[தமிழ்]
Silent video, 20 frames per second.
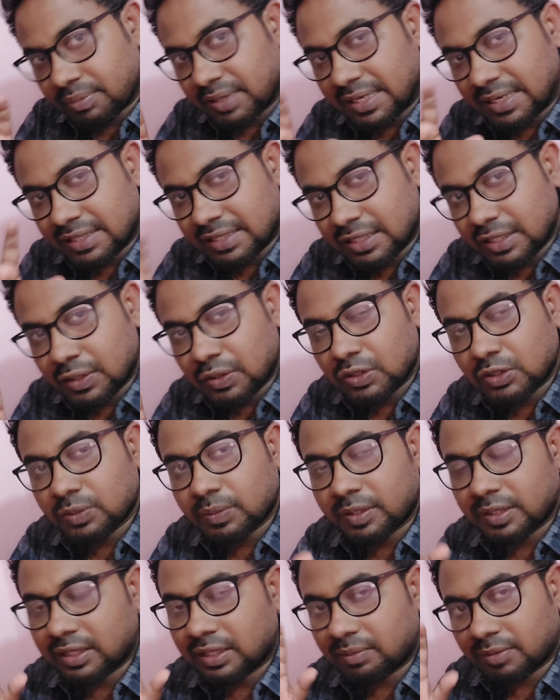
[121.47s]
பேசிக்காக வச்சு
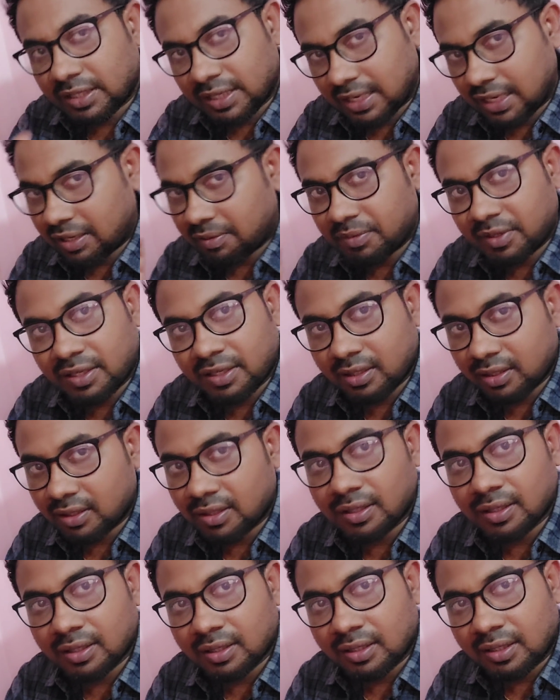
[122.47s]
பார்த்தா நமக்கு எல்லாமே
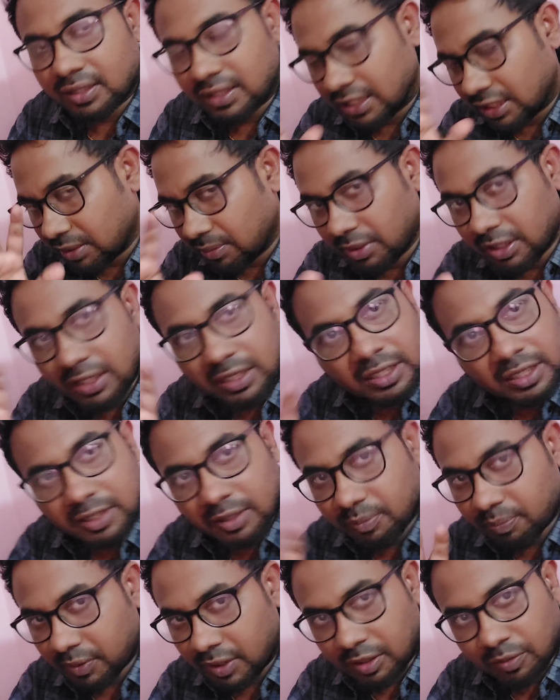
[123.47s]
இருக்குங்க எதுவுமே
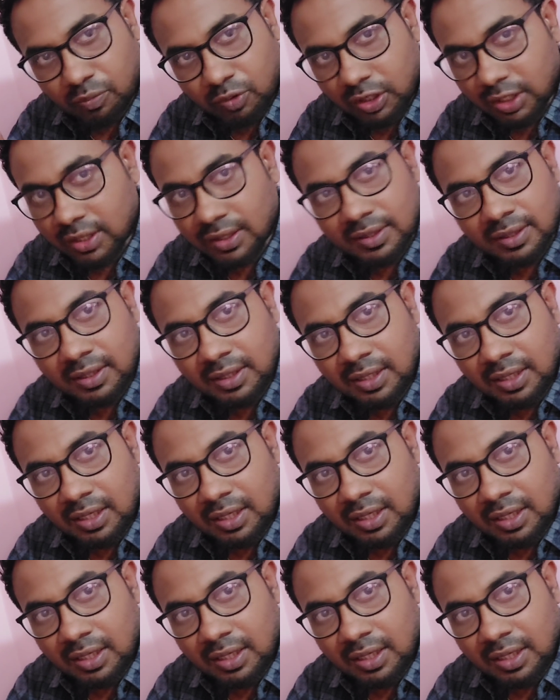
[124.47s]
டெலிட்டேட் பண்ண முடியாது